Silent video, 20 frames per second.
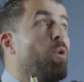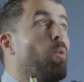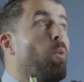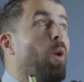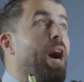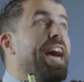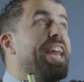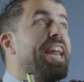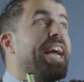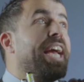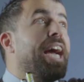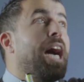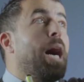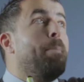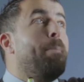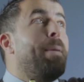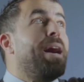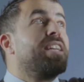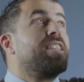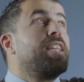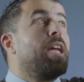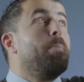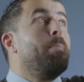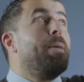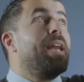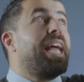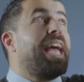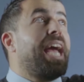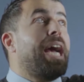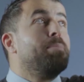وانا قاعد بقترب
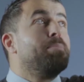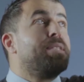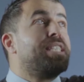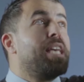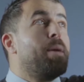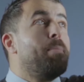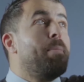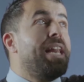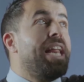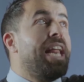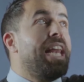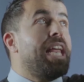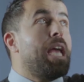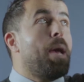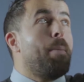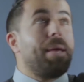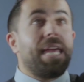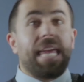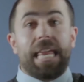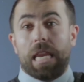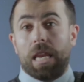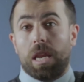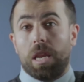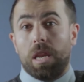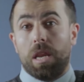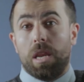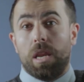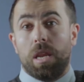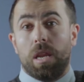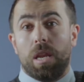من خمسه من
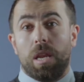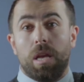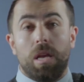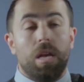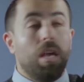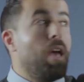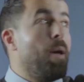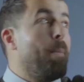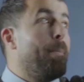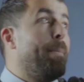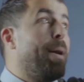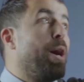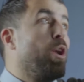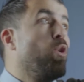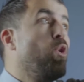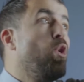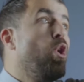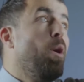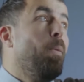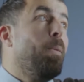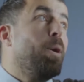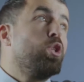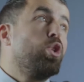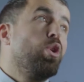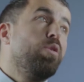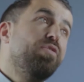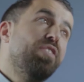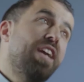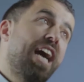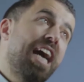اليمين. بروح
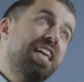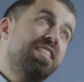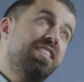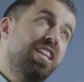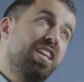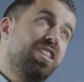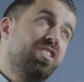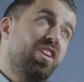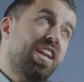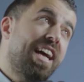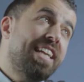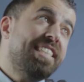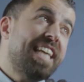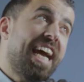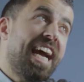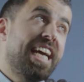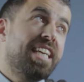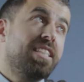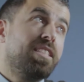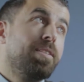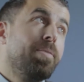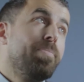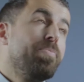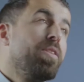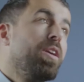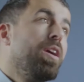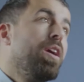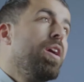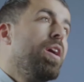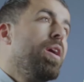بشوف نهايه الاقتران تحت.
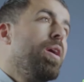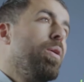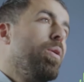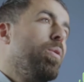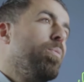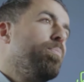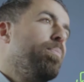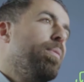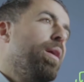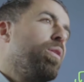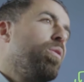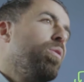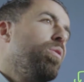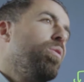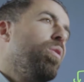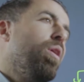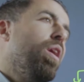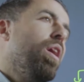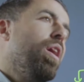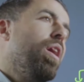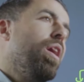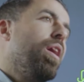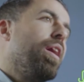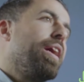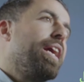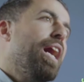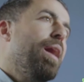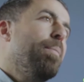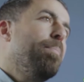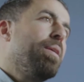بقول له
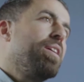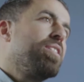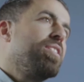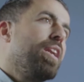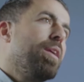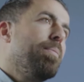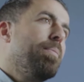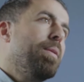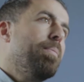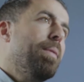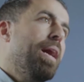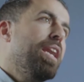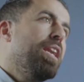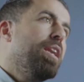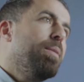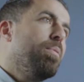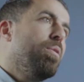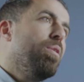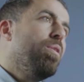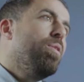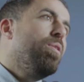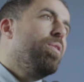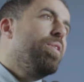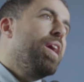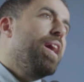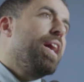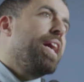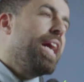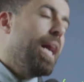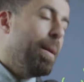اه قاعد بقترب المعلم هون
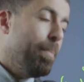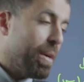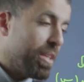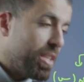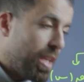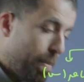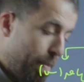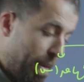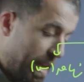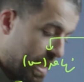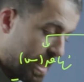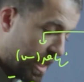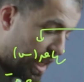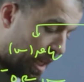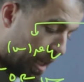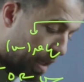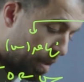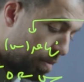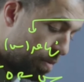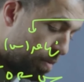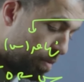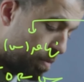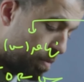قاعد بقترب من التنين.